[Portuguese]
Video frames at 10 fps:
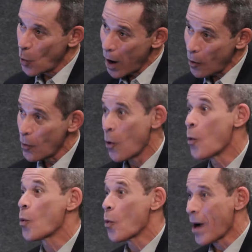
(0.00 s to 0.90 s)
qual
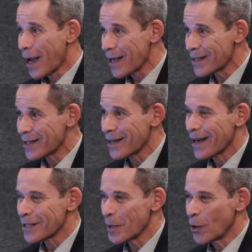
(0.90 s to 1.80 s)
ou quais
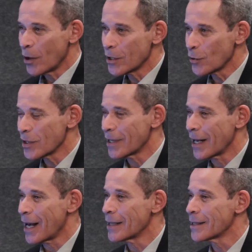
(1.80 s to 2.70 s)
as melhores
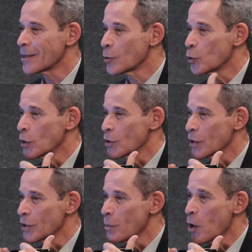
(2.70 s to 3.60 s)
consideradas do, do,
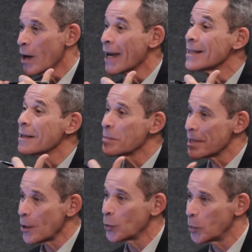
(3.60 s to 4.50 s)
de maior
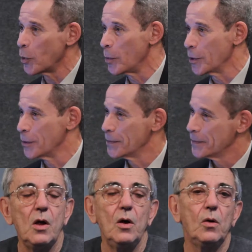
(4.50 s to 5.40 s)
recepção do público?
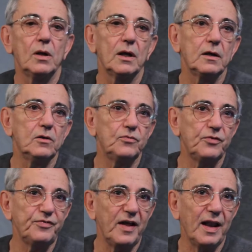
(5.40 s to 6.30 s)
Olha, eu
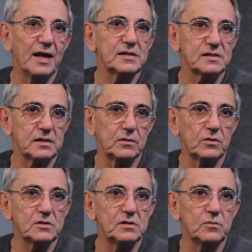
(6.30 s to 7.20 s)
vou falar assim,
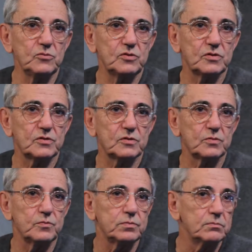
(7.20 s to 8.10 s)
nós
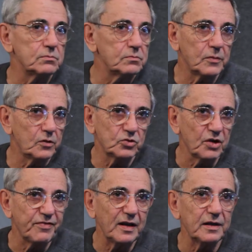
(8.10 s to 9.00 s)
temos, eu
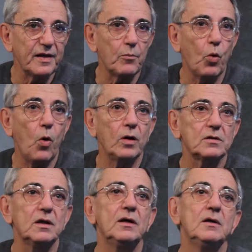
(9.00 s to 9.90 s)
já falei da
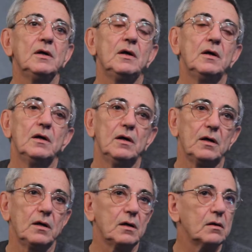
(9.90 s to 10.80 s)
morta,
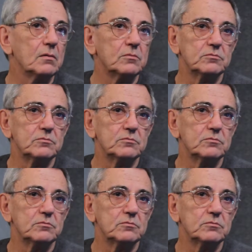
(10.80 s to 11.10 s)
é,